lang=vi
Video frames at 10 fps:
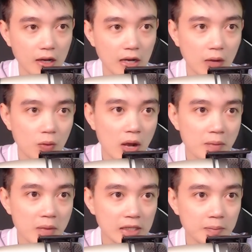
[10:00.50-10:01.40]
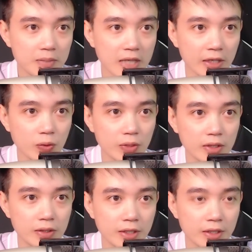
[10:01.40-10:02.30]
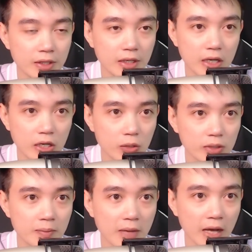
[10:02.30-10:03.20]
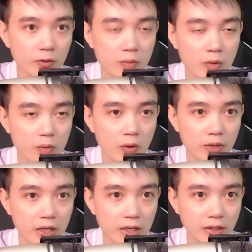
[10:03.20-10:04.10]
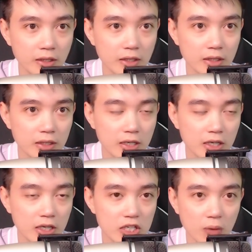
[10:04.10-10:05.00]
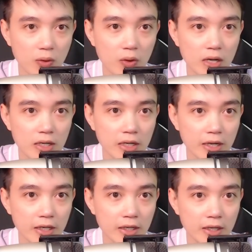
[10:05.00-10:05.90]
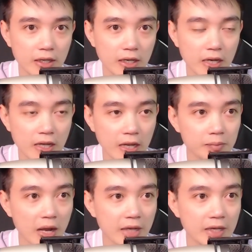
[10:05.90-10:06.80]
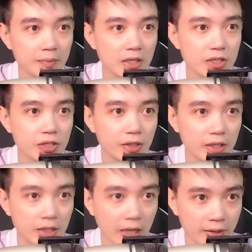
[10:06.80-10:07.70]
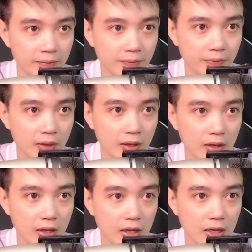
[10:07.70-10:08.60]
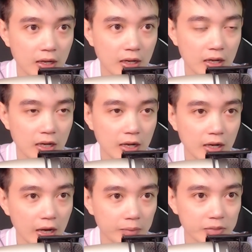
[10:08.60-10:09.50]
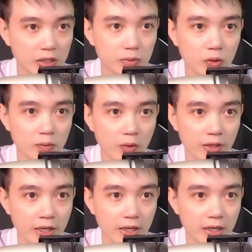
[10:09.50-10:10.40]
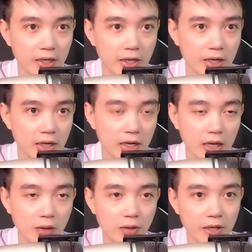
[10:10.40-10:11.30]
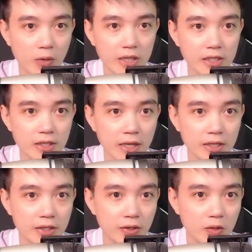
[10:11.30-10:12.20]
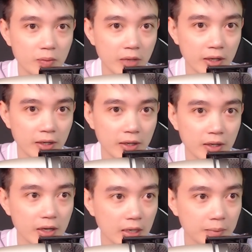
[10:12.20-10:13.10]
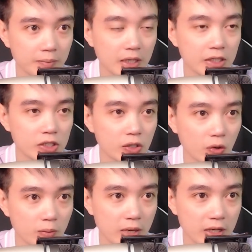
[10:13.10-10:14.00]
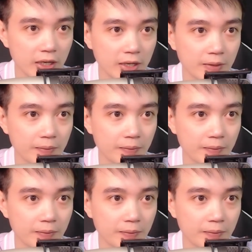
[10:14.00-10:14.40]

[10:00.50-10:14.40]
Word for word: Lão Hóa mang tâm trạng vui tươi lưu tấm ảnh qua một bộ nhớ, sau đó cất kỹ để ngày mai đem tới xưởng in ảnh. Làm xong xuôi mọi việc, lão liền quay trở về giường của mình, nằm lên rồi ngủ mất đi.